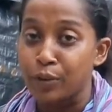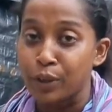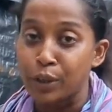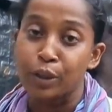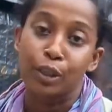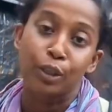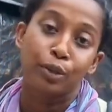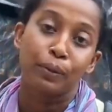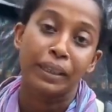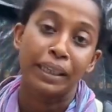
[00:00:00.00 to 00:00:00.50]
এই
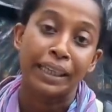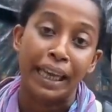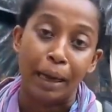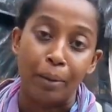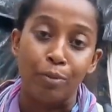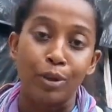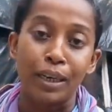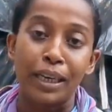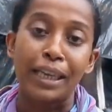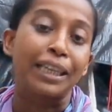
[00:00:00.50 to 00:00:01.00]
ভিডিও তোমাদের
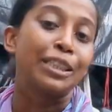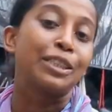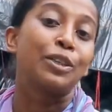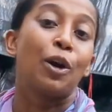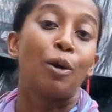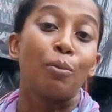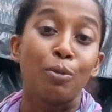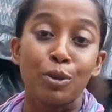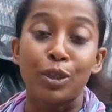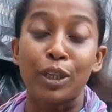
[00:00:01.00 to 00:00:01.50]
কেমন লেগেছে
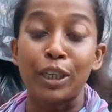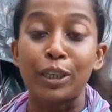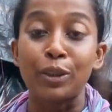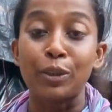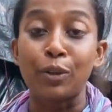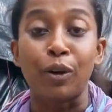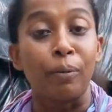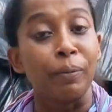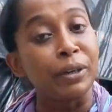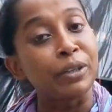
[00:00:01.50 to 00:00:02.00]
অবশ্যই
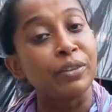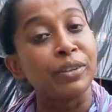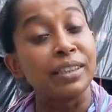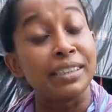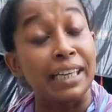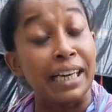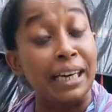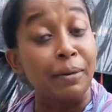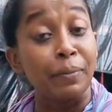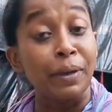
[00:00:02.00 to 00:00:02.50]
কিন্তু কমেন্ট করে
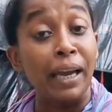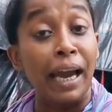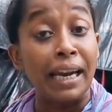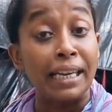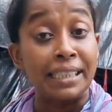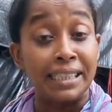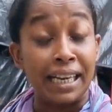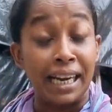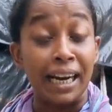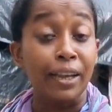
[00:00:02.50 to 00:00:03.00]
জানাবে
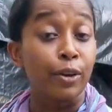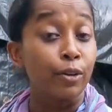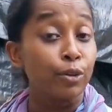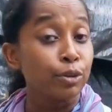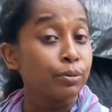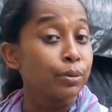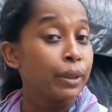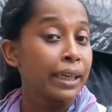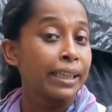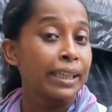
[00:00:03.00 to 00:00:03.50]
আর যারা
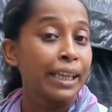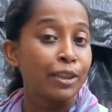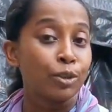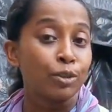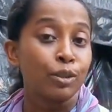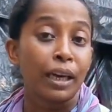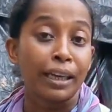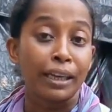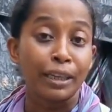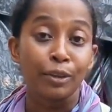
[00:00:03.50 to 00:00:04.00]
ইউটিউব থেকে
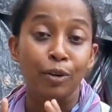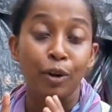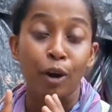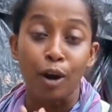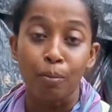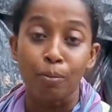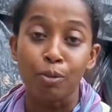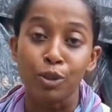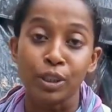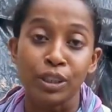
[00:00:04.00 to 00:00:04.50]
দেখছো তারা কিন্তু
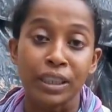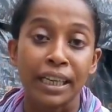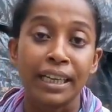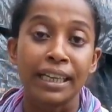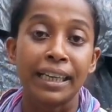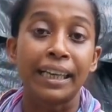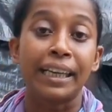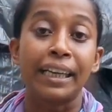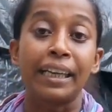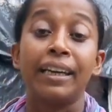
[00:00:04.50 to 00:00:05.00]
অবশ্যই
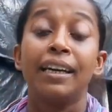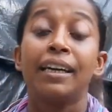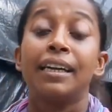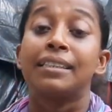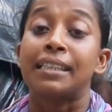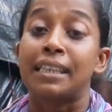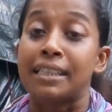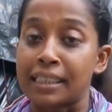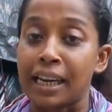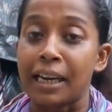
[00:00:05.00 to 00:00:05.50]
চ্যানেলটাকে
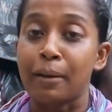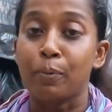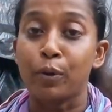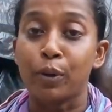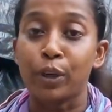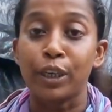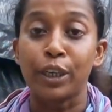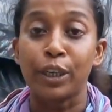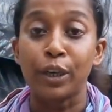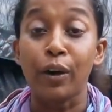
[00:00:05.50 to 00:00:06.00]
সাবস্ক্রাইব
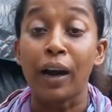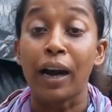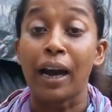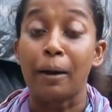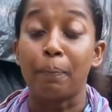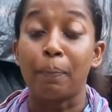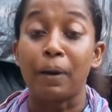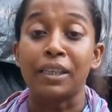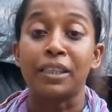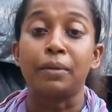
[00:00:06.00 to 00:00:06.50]
করে নিও
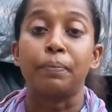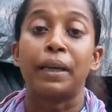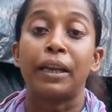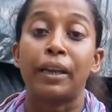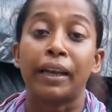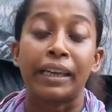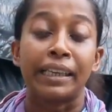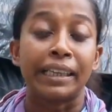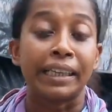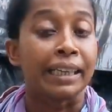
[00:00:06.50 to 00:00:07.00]
আর পাশের
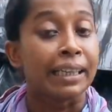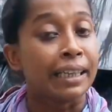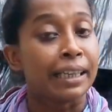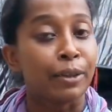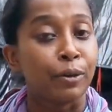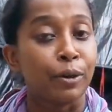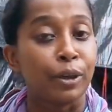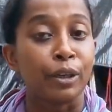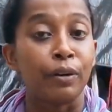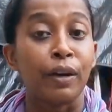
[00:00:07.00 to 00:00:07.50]
বেল আইকনটাকে
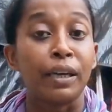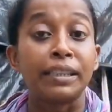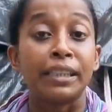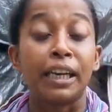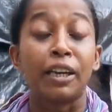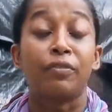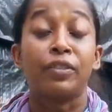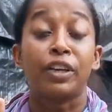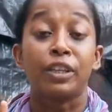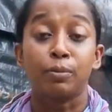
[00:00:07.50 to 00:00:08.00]
ক্লিক করে নিও আর
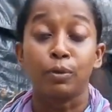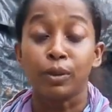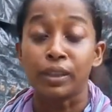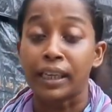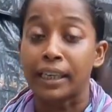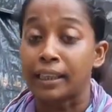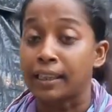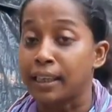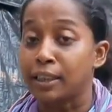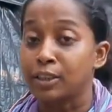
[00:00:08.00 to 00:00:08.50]
যারা ফেসবুক
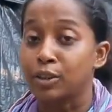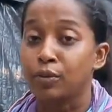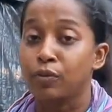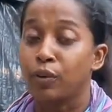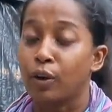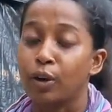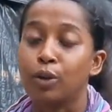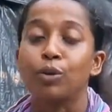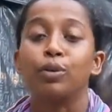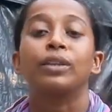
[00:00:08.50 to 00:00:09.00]
থেকে দেখছো
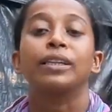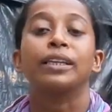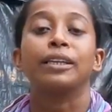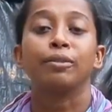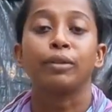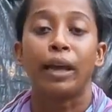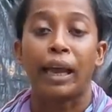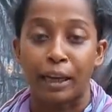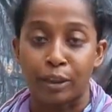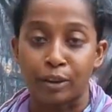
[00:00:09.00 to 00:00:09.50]
ফলো করতে
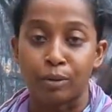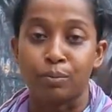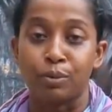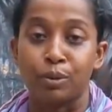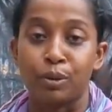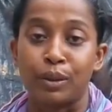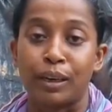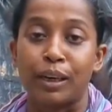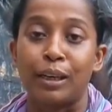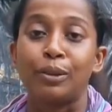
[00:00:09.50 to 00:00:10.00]
কিন্তু একদম
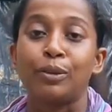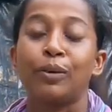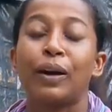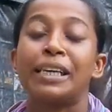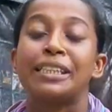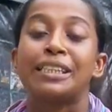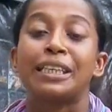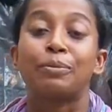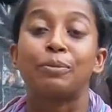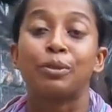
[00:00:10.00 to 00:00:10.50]
ভুলো না তো
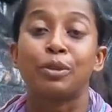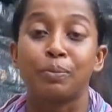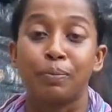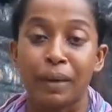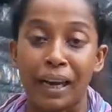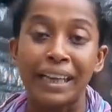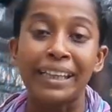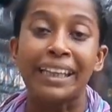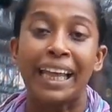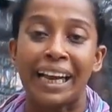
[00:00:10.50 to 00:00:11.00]
আজকের মতন
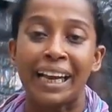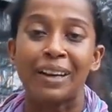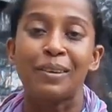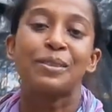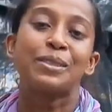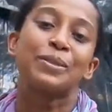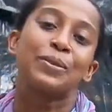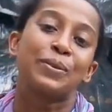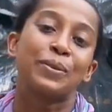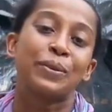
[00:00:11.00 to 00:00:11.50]
বাই দেখা
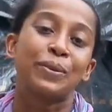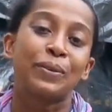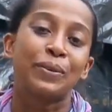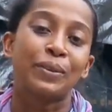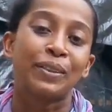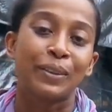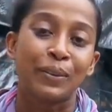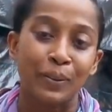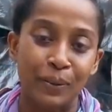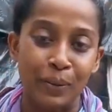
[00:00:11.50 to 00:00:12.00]
হচ্ছে অন্য
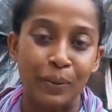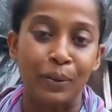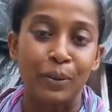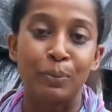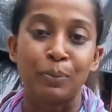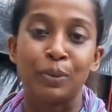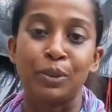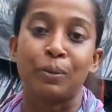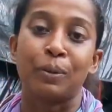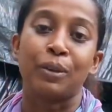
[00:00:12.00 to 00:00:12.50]
কোনো দিন অন্য
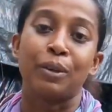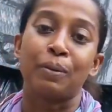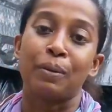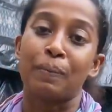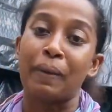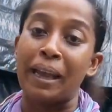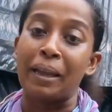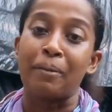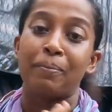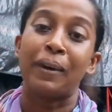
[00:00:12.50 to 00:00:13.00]
কোনো পুজো
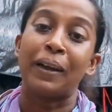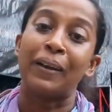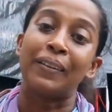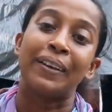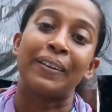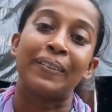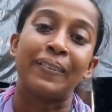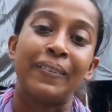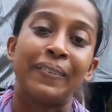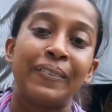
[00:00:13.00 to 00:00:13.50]
মণ্ডপে বাই ভালো
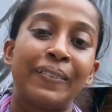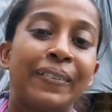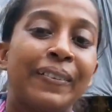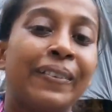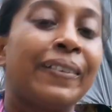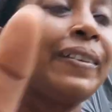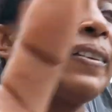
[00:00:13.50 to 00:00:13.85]
থেকো